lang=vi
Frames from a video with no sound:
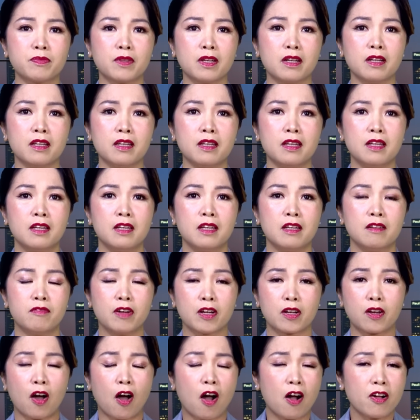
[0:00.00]
tới và
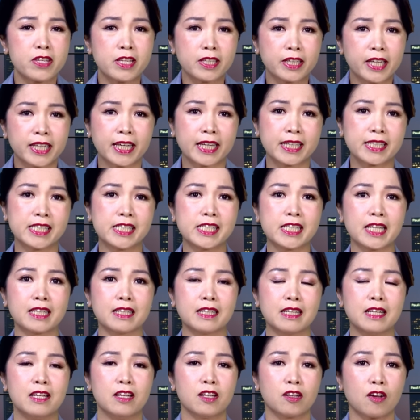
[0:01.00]
có những cái cạnh tranh,